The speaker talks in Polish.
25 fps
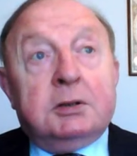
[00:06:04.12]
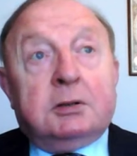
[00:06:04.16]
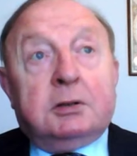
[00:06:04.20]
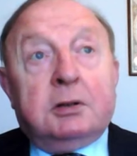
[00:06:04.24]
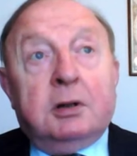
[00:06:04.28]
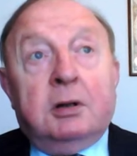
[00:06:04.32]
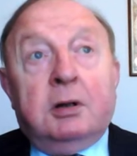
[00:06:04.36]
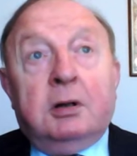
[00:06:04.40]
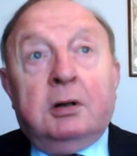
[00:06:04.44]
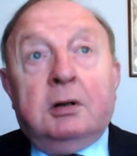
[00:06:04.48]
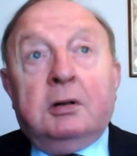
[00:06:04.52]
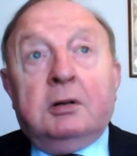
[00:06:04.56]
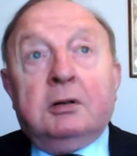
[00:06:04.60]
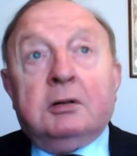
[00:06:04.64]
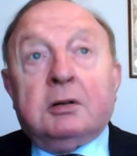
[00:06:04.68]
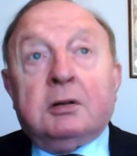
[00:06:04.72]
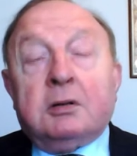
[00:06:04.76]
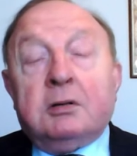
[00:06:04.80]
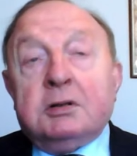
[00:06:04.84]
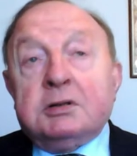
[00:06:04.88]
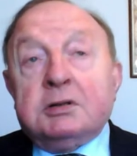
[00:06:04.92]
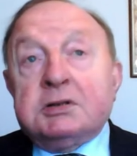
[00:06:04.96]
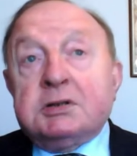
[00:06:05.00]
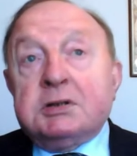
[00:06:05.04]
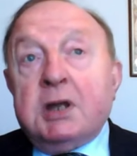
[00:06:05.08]
to
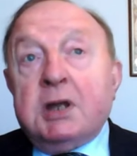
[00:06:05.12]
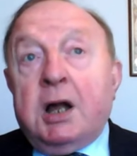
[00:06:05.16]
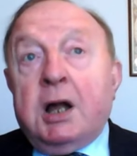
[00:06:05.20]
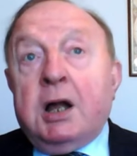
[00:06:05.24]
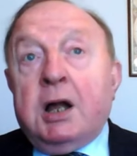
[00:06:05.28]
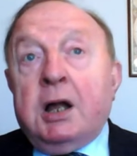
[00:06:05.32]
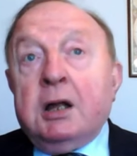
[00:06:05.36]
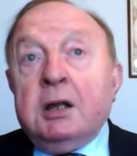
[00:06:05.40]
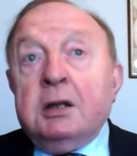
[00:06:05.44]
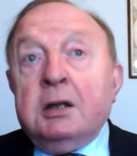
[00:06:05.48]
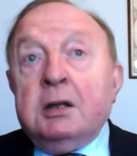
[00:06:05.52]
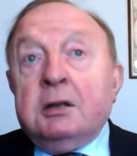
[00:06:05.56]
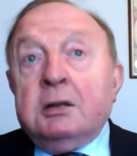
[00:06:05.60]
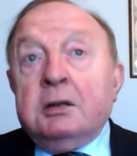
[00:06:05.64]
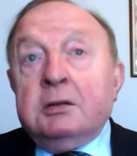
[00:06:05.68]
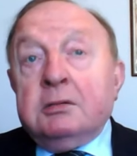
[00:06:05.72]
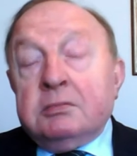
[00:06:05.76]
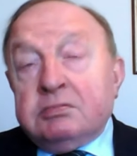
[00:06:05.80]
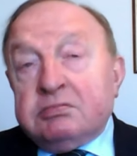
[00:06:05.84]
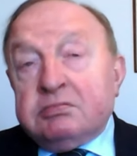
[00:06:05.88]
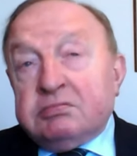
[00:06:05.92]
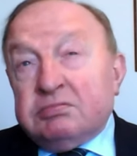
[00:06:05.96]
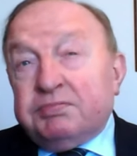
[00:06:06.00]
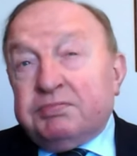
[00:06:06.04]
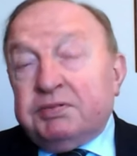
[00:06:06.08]
Rosja
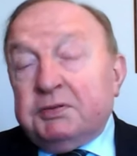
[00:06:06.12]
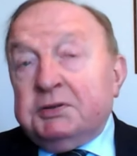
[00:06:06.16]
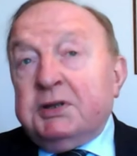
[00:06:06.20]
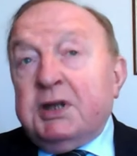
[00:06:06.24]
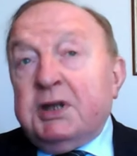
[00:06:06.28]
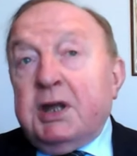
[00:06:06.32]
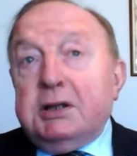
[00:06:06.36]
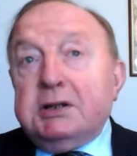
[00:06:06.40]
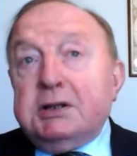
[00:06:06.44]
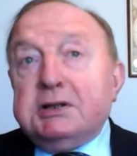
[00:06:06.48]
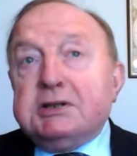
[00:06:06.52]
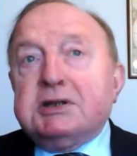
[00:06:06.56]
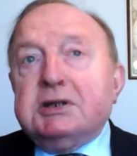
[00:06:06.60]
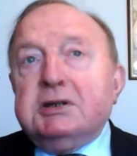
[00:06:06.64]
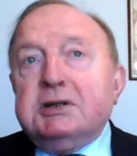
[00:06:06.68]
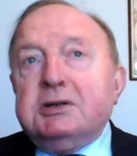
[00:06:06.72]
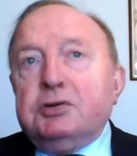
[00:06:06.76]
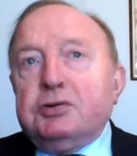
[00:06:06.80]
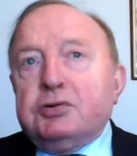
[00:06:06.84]
Jelcyn